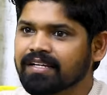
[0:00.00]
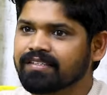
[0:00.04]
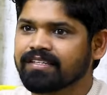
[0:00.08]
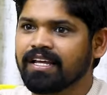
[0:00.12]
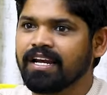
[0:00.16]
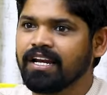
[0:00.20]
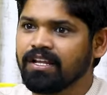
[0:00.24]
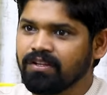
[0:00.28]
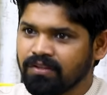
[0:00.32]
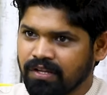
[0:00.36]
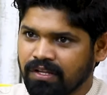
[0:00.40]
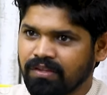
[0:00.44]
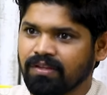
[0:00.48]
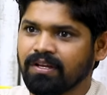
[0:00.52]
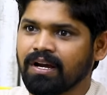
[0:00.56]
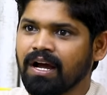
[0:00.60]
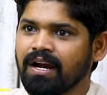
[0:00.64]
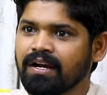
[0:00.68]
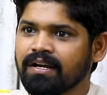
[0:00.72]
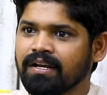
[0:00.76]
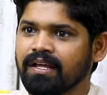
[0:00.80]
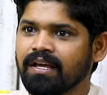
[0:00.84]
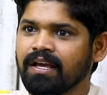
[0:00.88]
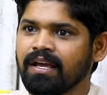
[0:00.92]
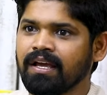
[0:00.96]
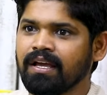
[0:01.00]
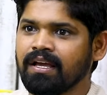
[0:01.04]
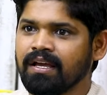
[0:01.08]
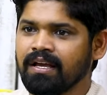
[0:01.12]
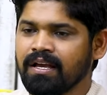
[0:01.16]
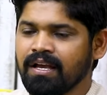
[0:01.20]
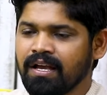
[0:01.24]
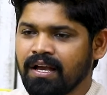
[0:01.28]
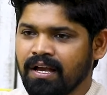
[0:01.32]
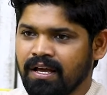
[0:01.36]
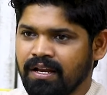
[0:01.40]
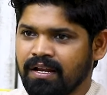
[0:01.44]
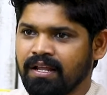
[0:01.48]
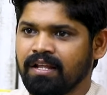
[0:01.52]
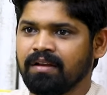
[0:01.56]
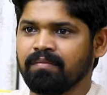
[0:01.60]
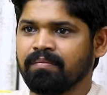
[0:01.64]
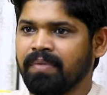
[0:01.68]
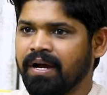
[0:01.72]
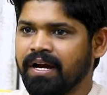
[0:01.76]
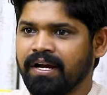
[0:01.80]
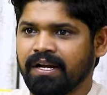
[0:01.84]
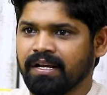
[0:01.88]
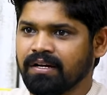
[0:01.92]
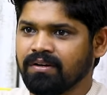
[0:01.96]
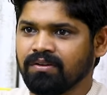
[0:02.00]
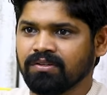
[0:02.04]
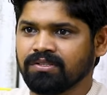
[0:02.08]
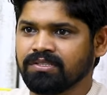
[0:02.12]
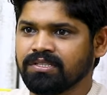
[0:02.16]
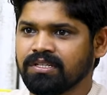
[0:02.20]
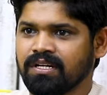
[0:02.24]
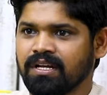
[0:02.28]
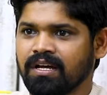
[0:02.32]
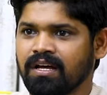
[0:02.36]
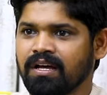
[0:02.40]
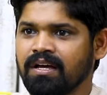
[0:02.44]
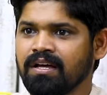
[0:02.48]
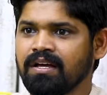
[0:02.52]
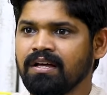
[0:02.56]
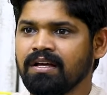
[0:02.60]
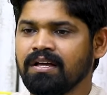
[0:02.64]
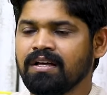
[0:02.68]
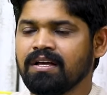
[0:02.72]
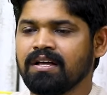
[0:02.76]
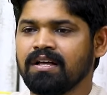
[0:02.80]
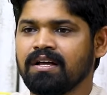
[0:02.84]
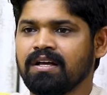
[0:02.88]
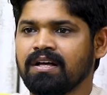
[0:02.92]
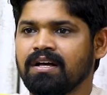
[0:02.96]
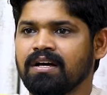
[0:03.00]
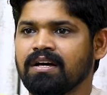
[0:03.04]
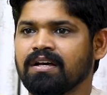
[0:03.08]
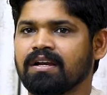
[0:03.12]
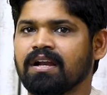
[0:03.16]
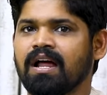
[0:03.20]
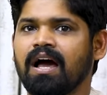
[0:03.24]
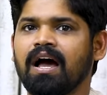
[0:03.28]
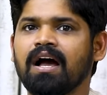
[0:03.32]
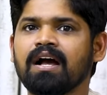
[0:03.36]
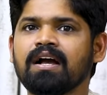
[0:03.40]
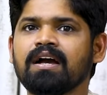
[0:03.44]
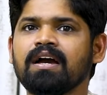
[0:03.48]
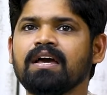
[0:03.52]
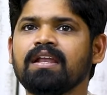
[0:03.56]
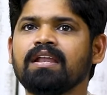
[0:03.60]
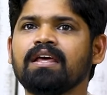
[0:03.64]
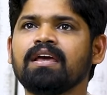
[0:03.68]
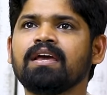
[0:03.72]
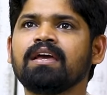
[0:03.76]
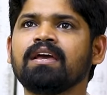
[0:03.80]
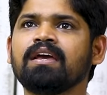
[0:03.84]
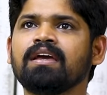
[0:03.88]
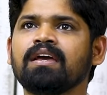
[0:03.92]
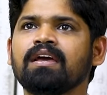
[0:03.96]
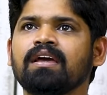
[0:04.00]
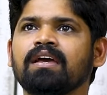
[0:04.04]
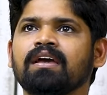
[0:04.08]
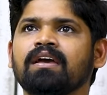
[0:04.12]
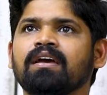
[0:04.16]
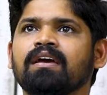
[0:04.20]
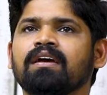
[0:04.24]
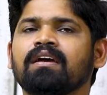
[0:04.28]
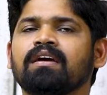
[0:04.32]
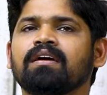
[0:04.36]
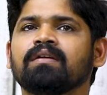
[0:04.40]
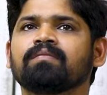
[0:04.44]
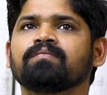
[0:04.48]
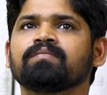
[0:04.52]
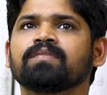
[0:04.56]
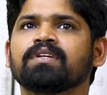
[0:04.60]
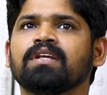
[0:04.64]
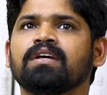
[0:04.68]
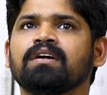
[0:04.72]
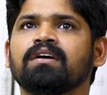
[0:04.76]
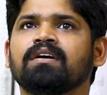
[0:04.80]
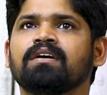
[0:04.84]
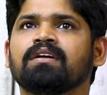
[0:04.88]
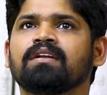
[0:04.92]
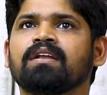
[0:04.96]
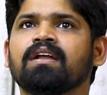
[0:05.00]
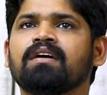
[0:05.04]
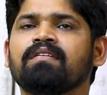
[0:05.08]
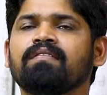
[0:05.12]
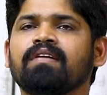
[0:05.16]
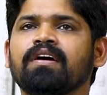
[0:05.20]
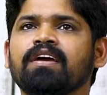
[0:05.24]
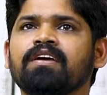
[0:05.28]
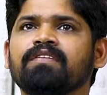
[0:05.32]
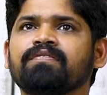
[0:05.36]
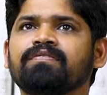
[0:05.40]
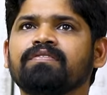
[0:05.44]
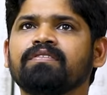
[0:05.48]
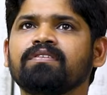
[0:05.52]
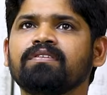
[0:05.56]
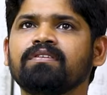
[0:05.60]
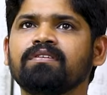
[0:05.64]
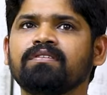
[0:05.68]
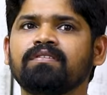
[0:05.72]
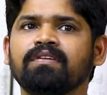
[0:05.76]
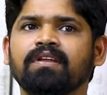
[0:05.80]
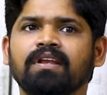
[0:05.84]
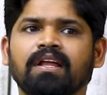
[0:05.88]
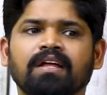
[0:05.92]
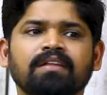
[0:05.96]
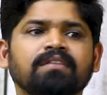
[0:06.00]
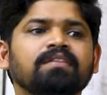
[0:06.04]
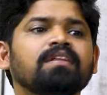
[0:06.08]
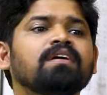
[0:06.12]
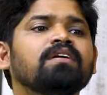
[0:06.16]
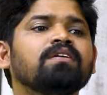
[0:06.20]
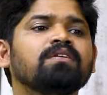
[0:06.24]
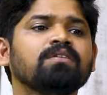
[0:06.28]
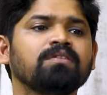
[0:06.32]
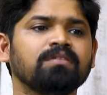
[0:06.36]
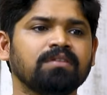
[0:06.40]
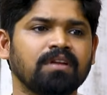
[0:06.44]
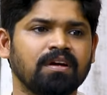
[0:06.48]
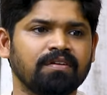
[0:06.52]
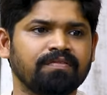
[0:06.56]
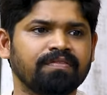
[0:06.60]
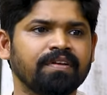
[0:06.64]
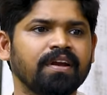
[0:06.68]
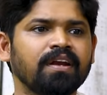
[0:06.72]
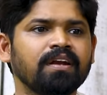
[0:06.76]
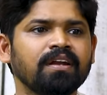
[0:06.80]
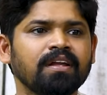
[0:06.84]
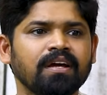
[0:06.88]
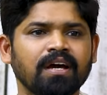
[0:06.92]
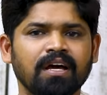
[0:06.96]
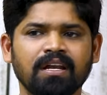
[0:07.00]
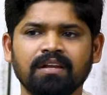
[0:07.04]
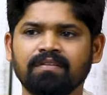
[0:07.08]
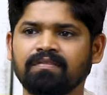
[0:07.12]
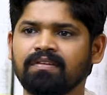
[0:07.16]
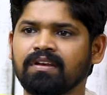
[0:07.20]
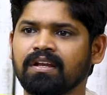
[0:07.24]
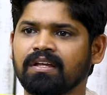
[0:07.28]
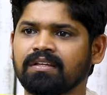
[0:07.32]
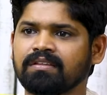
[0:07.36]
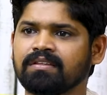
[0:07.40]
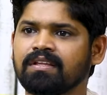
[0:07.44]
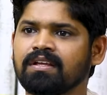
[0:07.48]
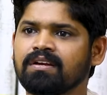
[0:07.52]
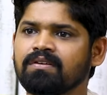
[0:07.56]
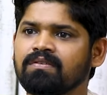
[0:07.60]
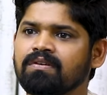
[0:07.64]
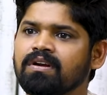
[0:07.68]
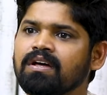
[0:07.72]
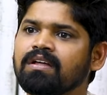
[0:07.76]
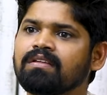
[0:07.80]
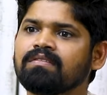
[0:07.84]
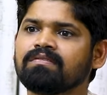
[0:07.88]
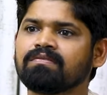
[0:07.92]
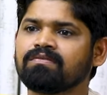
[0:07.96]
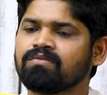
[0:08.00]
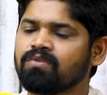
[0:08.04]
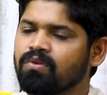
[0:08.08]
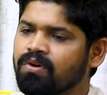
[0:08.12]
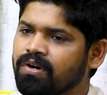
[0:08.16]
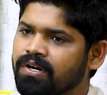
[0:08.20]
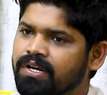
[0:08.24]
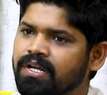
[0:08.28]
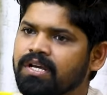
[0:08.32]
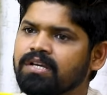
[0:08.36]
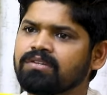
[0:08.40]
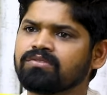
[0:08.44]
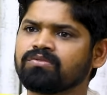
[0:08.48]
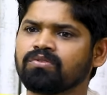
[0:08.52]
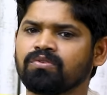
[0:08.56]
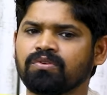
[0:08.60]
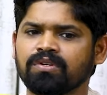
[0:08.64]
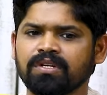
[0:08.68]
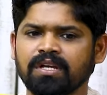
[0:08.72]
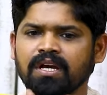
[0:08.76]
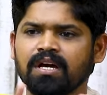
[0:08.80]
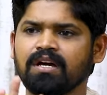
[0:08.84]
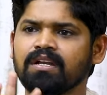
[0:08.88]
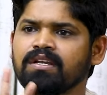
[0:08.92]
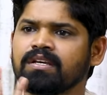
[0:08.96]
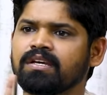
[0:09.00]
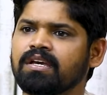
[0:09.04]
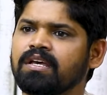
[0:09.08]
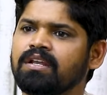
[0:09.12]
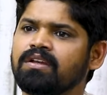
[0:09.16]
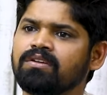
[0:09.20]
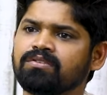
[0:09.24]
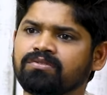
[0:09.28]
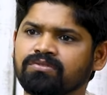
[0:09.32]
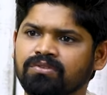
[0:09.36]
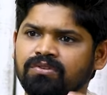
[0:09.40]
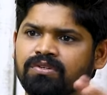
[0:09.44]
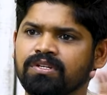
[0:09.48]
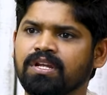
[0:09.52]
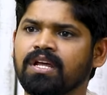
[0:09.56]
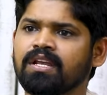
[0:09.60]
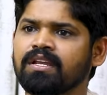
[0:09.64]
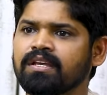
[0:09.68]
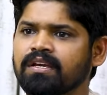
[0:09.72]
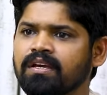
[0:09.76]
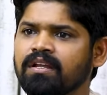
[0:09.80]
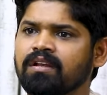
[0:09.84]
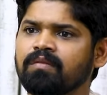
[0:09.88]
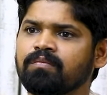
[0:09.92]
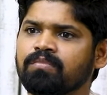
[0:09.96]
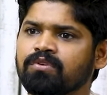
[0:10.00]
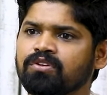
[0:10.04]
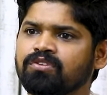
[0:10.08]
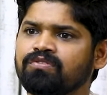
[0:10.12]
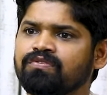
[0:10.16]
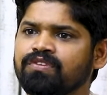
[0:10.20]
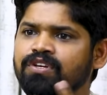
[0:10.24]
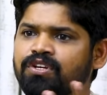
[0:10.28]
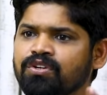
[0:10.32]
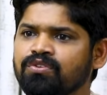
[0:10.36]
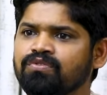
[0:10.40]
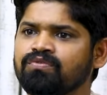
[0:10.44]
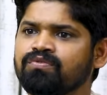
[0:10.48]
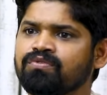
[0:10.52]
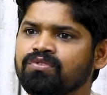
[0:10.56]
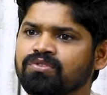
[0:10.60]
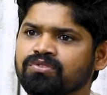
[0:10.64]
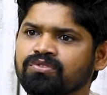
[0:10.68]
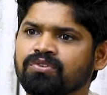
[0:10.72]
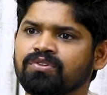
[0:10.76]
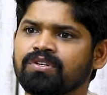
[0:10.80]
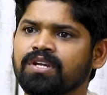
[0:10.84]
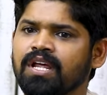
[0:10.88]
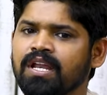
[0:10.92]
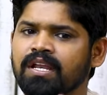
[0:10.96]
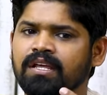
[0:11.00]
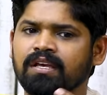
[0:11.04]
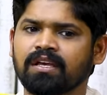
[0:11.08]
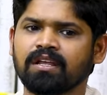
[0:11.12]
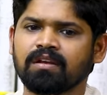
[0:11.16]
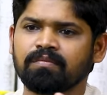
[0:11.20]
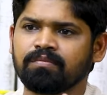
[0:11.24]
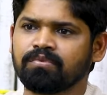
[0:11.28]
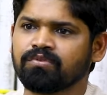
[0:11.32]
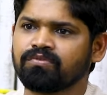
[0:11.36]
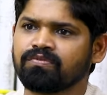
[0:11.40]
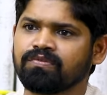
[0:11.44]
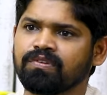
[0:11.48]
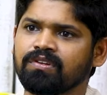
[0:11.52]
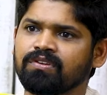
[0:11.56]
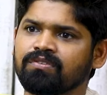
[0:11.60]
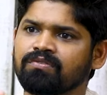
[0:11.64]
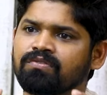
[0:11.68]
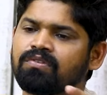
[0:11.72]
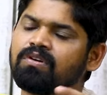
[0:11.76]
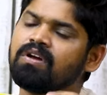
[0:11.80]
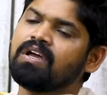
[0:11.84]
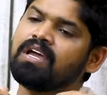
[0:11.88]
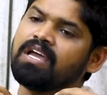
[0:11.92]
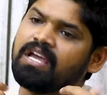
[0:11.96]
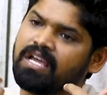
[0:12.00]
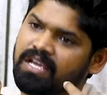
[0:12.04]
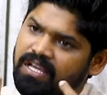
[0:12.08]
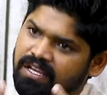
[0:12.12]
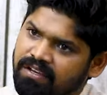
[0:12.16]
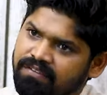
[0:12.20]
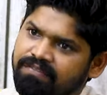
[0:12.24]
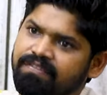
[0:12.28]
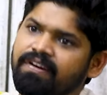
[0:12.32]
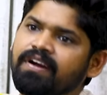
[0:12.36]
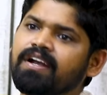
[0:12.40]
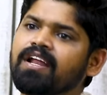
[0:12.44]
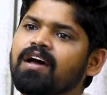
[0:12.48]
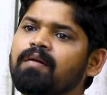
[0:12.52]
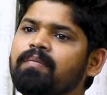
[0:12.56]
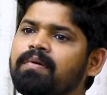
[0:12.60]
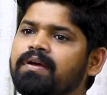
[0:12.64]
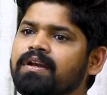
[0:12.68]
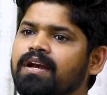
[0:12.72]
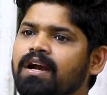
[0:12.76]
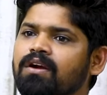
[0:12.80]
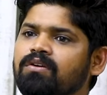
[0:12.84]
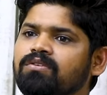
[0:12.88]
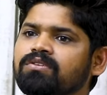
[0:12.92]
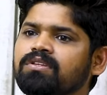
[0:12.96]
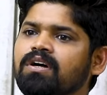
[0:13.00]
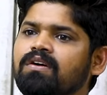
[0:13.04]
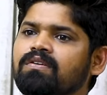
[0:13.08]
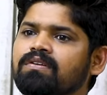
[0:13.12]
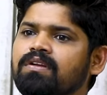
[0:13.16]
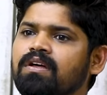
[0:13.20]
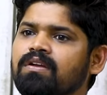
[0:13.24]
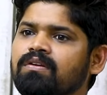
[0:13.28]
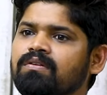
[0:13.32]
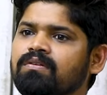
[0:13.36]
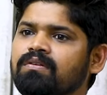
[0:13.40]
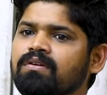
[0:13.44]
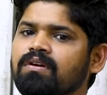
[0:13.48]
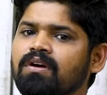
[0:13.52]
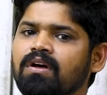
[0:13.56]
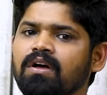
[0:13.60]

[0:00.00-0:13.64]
నాకు తెలియదు ఎందుకంటే నేను బయటకు వచ్చిన రాగానే నా వైఫ్ వీళ్ళందరూ నా ఫ్రెండ్ కానీ వీళ్ళందరూ కూడా ఒకటే సోనియా నిఖిల్ సోనియా నిఖిల్ పృథ్వీ నువ్వు సోనియా నిఖిల్ పృథ్వీ నువ్వు ఇవే టాపిక్లు అడుగుతా ఉన్నారు